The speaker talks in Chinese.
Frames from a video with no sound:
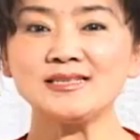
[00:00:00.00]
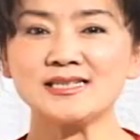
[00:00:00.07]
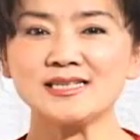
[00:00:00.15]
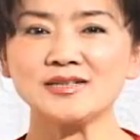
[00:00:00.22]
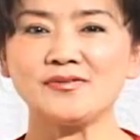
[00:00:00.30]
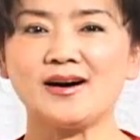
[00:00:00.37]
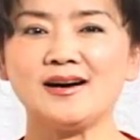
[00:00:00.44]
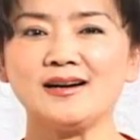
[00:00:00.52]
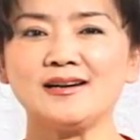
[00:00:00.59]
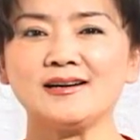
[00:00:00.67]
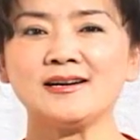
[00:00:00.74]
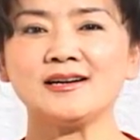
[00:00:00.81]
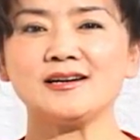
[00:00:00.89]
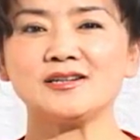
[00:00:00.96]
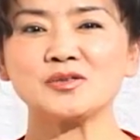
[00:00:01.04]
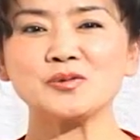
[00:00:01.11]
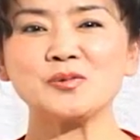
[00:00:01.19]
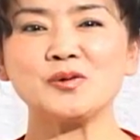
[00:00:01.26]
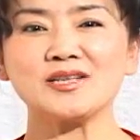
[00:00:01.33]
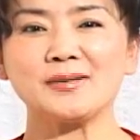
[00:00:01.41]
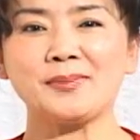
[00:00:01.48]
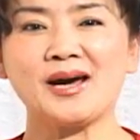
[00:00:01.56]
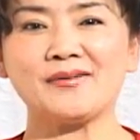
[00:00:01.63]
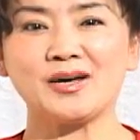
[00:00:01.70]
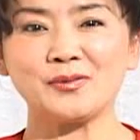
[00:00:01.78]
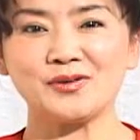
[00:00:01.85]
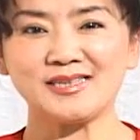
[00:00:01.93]
音之王”和“中国的
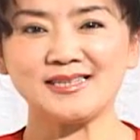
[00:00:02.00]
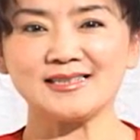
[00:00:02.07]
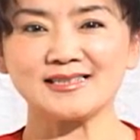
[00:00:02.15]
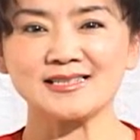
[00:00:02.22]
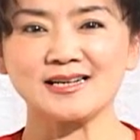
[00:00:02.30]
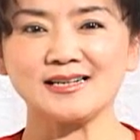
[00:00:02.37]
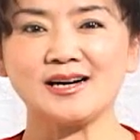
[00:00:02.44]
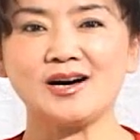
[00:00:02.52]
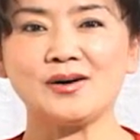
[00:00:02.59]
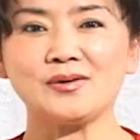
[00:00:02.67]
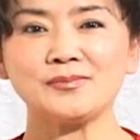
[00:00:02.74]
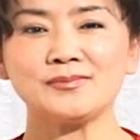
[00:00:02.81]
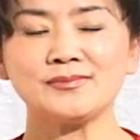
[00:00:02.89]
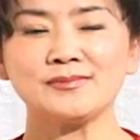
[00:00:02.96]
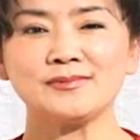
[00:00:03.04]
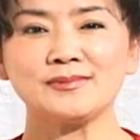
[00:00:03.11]
帕瓦罗蒂”的称号。